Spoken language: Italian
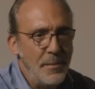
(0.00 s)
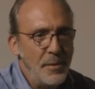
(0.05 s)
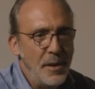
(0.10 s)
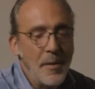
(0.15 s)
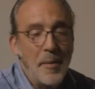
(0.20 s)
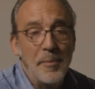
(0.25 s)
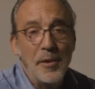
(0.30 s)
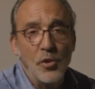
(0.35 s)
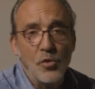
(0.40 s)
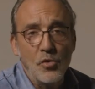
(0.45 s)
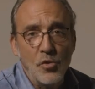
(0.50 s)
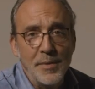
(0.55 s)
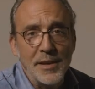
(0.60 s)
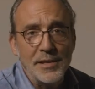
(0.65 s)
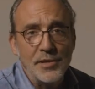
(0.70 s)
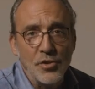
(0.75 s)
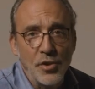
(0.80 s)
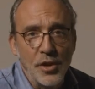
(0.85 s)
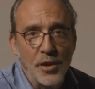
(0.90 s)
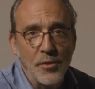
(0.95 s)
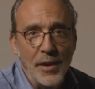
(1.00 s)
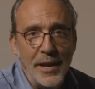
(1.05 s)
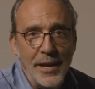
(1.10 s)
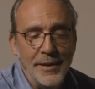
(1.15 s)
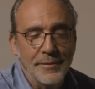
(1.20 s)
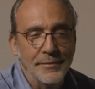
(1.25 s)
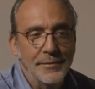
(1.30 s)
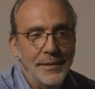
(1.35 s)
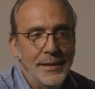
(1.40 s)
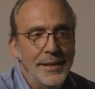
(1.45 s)
La prima preoccupazione
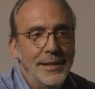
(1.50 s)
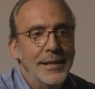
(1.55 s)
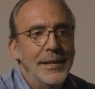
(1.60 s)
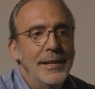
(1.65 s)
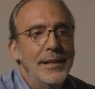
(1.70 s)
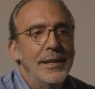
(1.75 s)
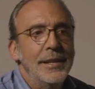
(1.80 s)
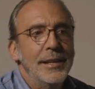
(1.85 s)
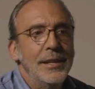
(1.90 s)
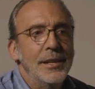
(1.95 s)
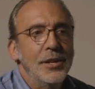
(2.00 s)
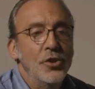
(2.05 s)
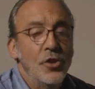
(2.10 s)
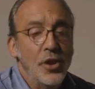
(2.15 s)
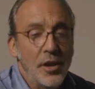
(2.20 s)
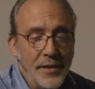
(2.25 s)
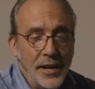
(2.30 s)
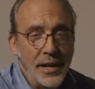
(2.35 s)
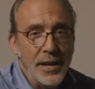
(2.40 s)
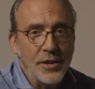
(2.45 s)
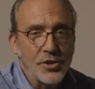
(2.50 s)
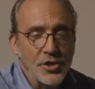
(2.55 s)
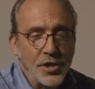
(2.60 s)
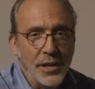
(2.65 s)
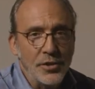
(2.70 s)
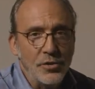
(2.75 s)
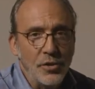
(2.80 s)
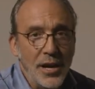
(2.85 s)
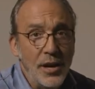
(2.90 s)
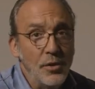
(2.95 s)
qual è? Non aver
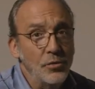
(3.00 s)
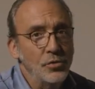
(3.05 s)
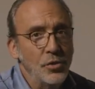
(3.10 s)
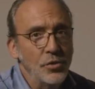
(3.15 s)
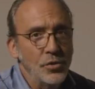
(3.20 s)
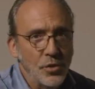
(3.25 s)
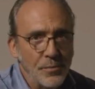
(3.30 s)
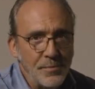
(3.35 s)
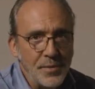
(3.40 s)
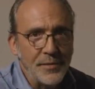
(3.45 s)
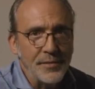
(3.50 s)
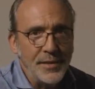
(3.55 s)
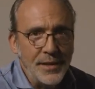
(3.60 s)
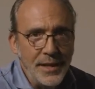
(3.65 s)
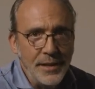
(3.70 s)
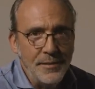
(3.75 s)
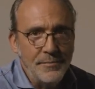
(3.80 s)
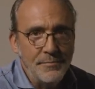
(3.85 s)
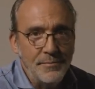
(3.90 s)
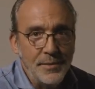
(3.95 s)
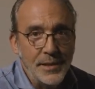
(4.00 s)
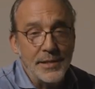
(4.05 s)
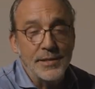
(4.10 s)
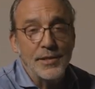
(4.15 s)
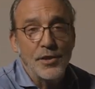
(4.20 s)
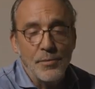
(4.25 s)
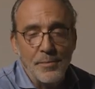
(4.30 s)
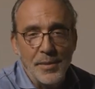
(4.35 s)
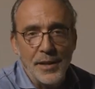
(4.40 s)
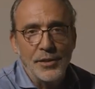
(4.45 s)
lasciato l'auto in doppia fila,
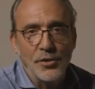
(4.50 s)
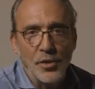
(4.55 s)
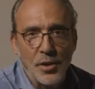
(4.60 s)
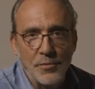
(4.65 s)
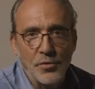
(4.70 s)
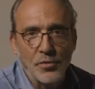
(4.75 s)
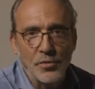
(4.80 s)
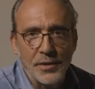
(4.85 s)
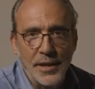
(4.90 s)
perché se no prendo la